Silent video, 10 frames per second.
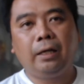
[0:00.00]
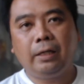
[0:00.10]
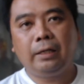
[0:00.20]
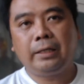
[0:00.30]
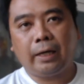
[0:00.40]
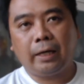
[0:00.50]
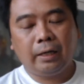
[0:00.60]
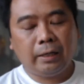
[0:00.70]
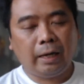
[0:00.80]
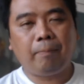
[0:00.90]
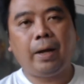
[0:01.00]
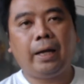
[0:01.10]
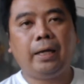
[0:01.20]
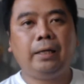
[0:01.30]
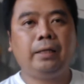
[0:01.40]
รีเจ็คกลับมา
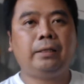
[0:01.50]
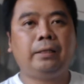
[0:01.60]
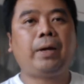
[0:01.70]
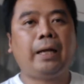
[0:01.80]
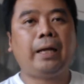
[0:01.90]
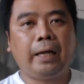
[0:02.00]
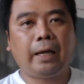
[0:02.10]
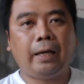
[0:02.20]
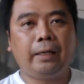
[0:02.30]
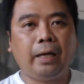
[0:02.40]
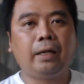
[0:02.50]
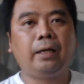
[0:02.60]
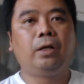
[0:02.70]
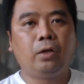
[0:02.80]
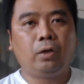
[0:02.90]
ให้ทำการแก้ไขเนี่ย
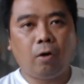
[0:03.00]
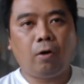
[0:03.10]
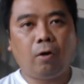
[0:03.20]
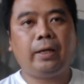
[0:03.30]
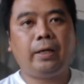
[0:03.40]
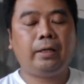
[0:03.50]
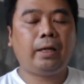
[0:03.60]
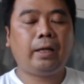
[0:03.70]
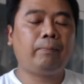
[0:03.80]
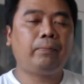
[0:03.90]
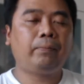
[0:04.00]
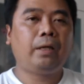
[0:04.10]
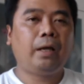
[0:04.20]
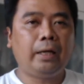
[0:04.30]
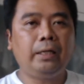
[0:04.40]
น้อยนะครับ
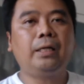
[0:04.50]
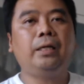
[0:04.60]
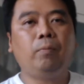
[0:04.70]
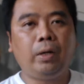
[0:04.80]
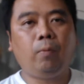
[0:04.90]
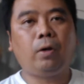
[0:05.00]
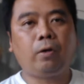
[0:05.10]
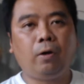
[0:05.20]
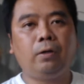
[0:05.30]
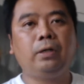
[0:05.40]
อันนี้คือบริบทของ